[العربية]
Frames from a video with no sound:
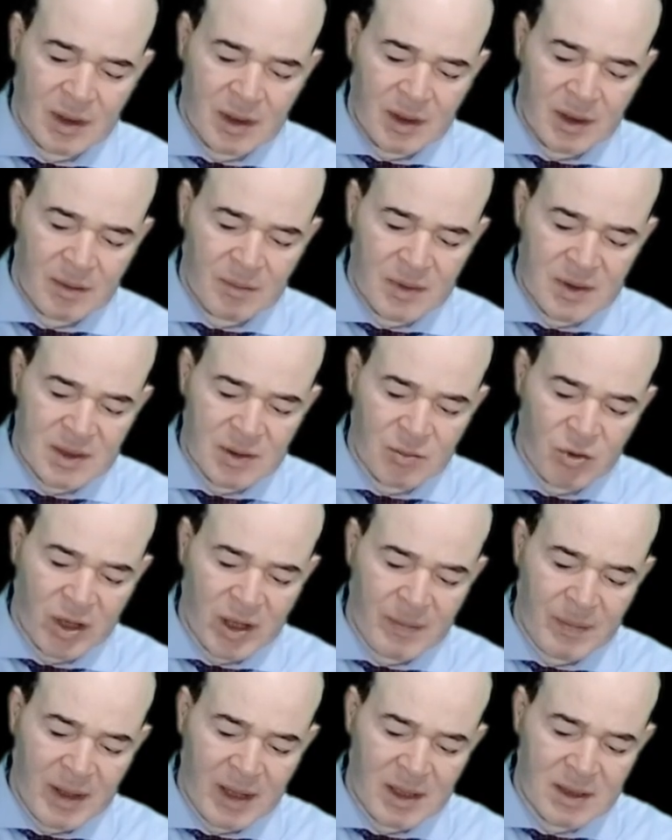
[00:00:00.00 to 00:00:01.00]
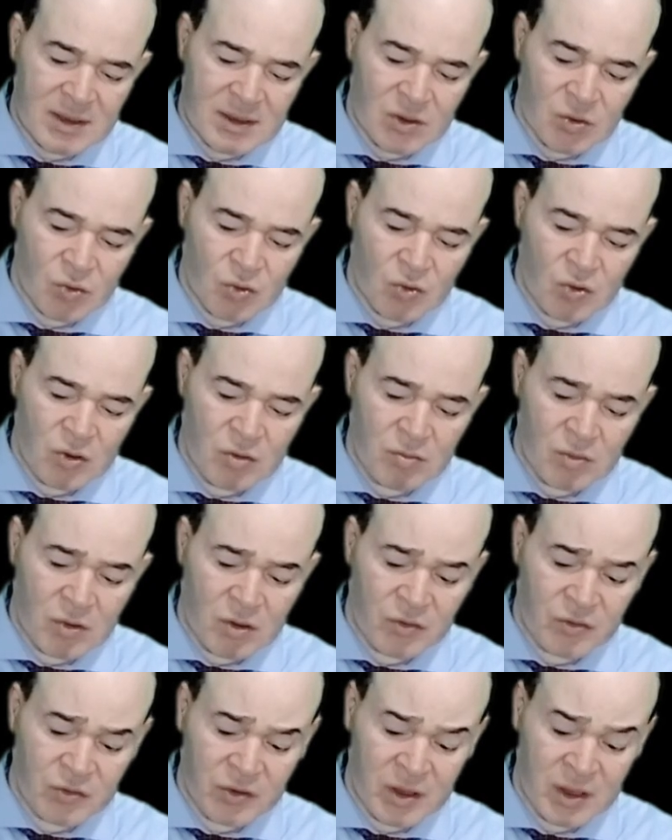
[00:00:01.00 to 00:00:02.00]
بيسموها يا جماعه syndrome
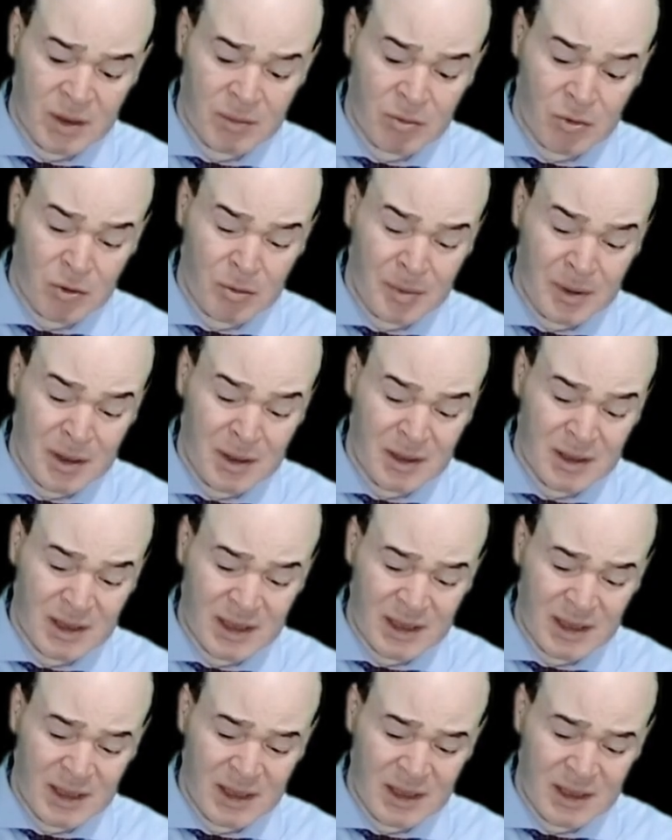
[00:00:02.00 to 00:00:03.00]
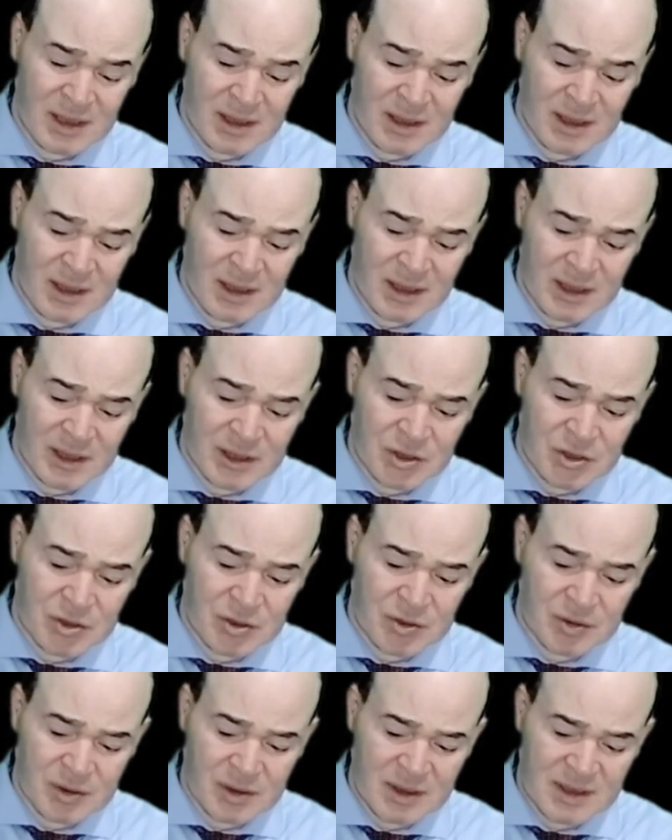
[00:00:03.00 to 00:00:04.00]
of inappropriate
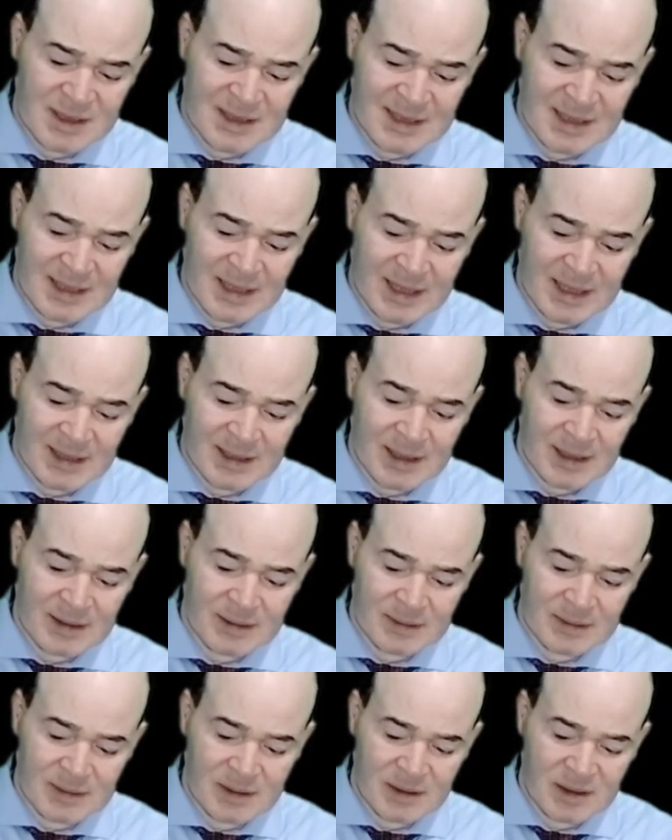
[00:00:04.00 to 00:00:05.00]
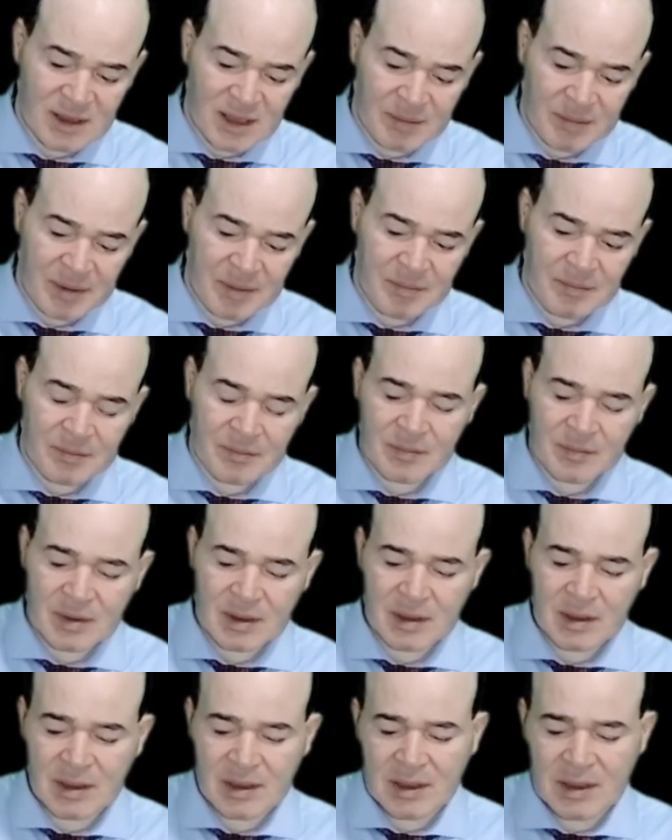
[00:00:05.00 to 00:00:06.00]
ADH سياده تمام
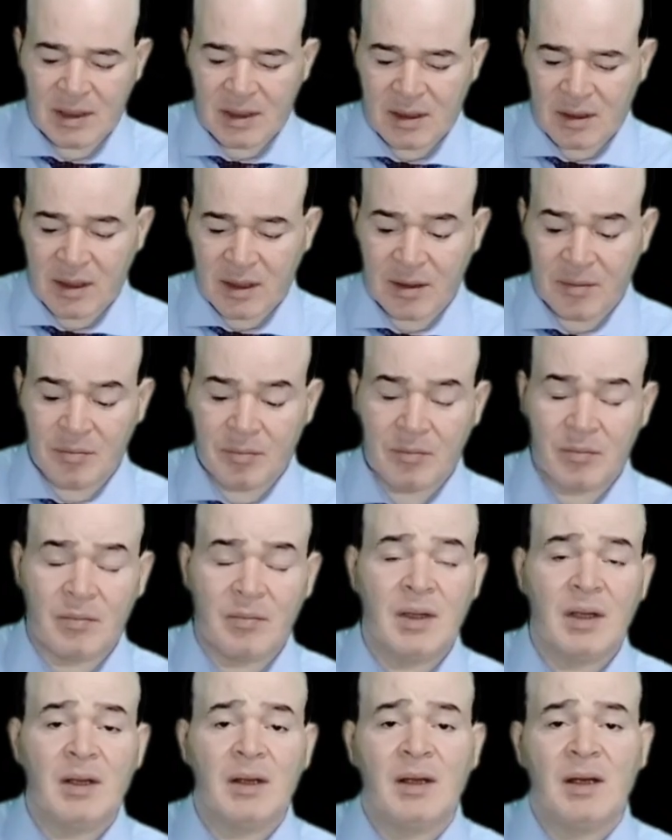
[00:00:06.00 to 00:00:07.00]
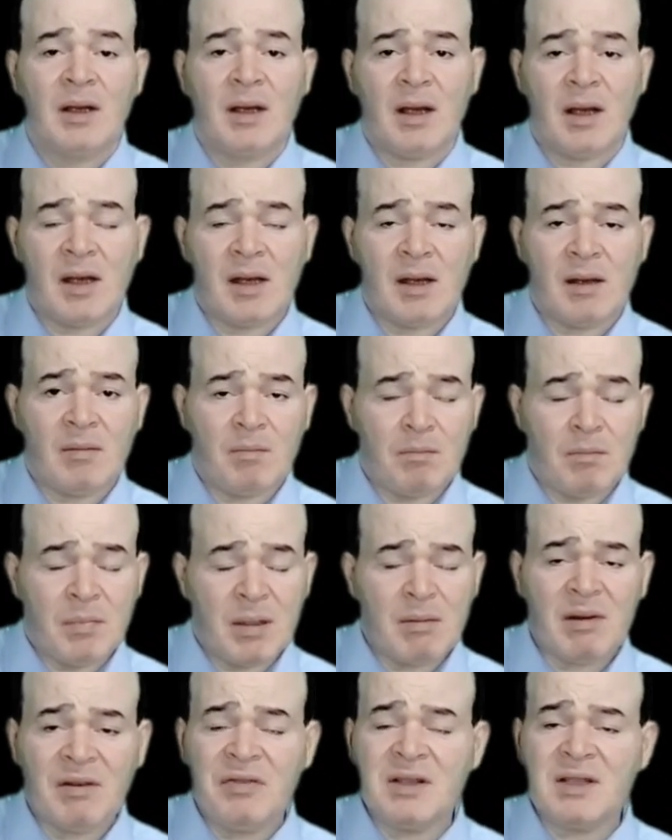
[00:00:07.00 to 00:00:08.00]
طيب آه،
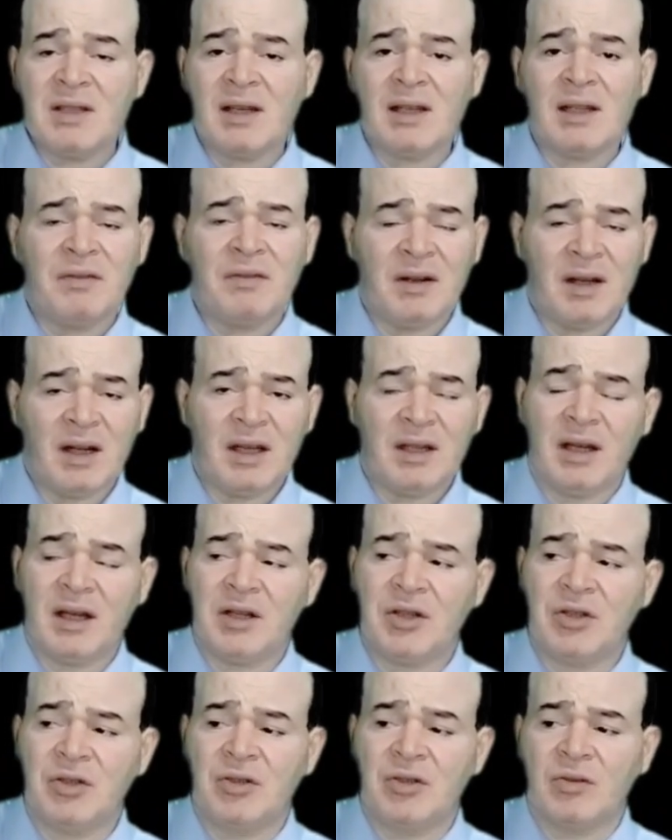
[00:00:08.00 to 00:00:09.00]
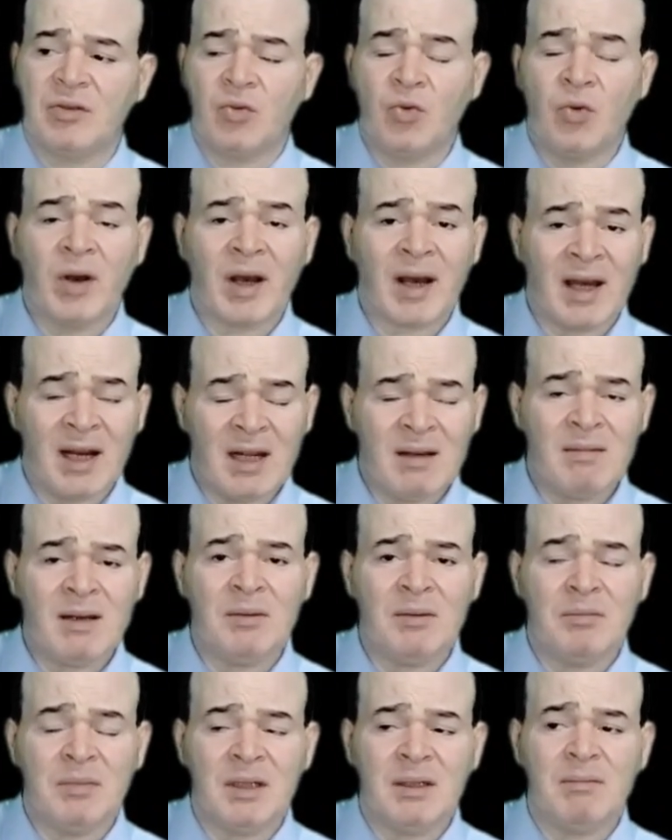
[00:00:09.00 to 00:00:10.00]
بيبقى في زياده في الاي دي اتش وغالبا
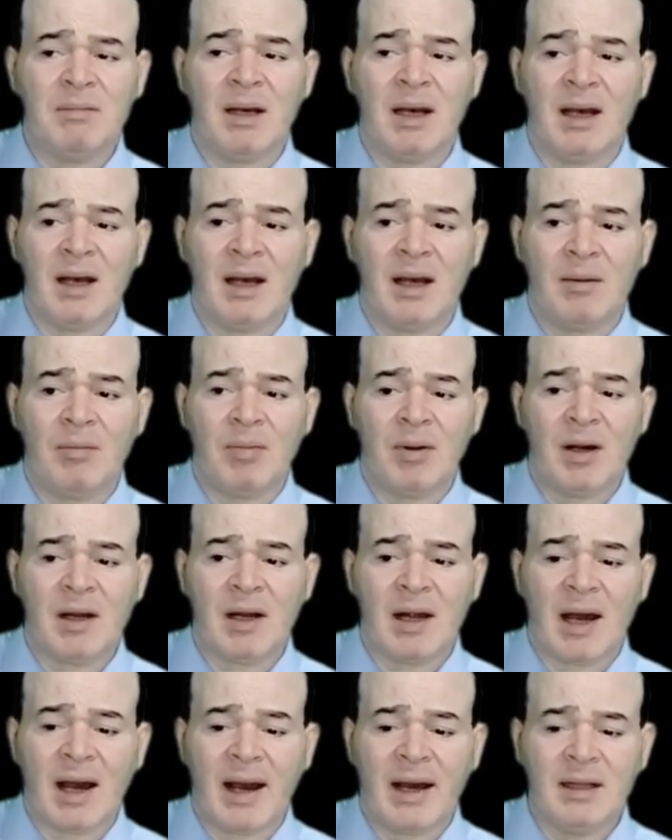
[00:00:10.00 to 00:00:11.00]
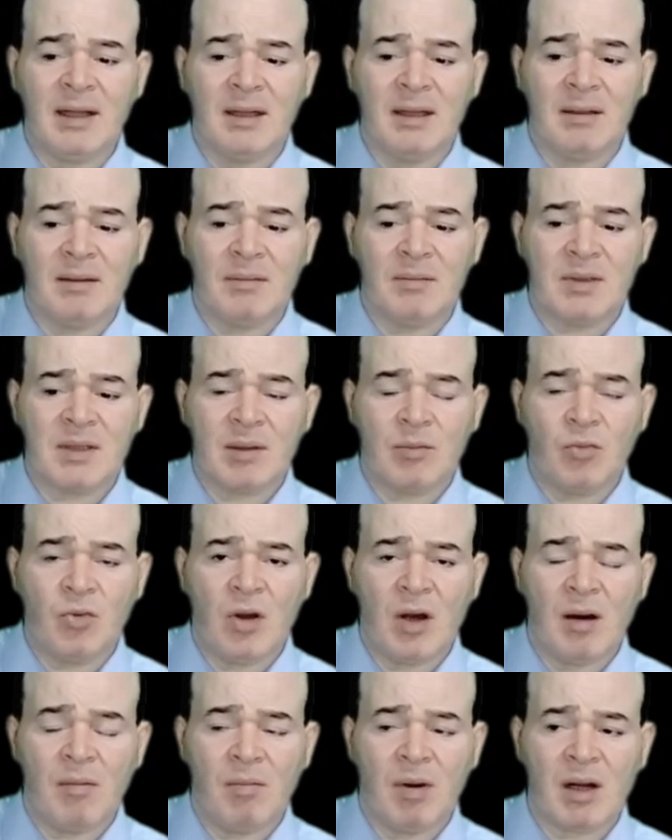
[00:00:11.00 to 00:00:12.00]
بيبقى عباره عن
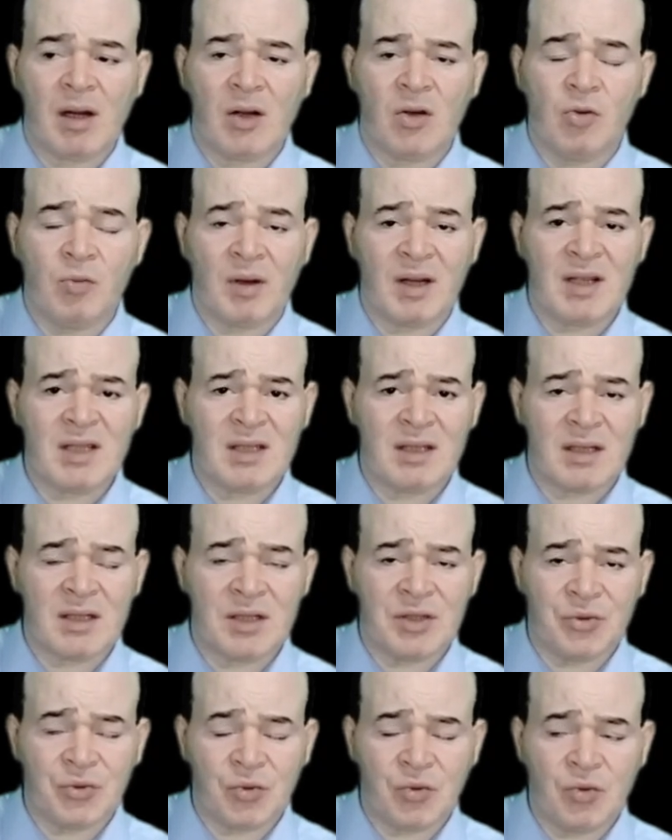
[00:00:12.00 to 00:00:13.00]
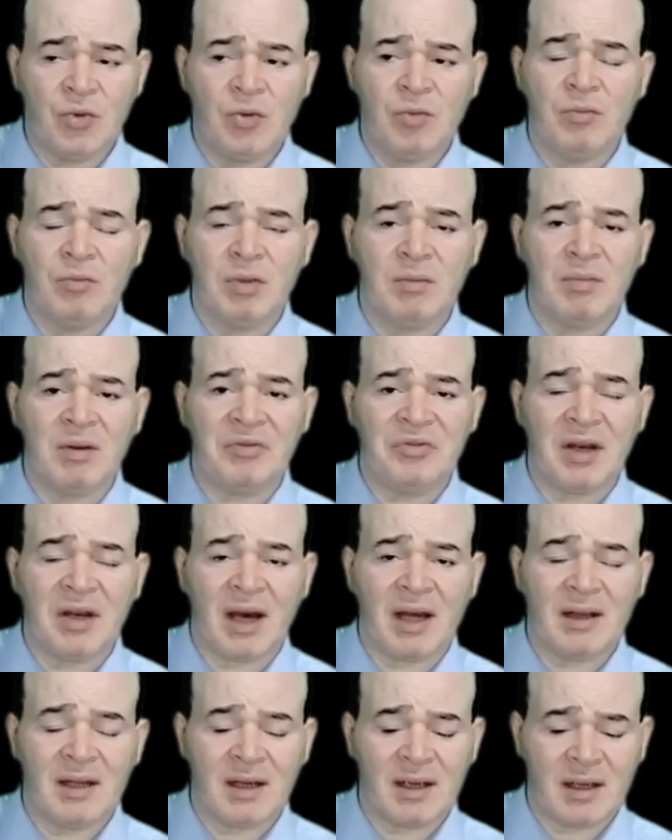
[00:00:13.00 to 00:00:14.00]
بيسموها بارانيوبلاستيك سندروم بيبقى في
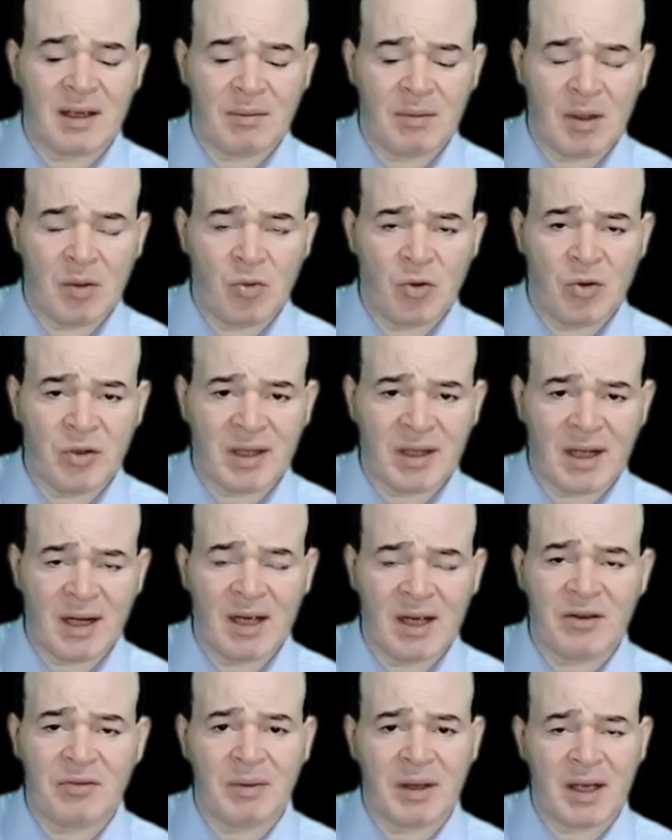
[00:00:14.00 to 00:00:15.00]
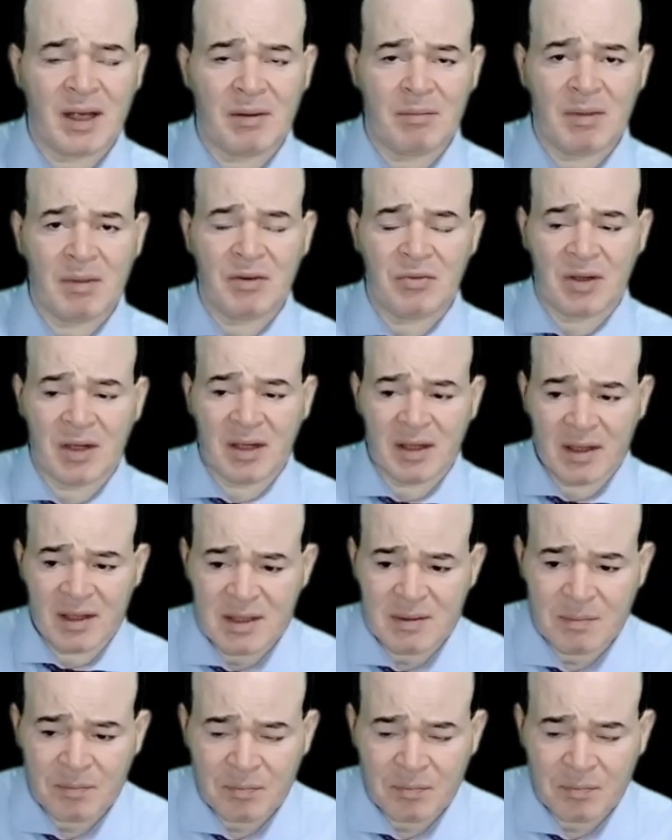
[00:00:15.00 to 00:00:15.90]
عندك مجموعه خلايا في مكان ما في الجسم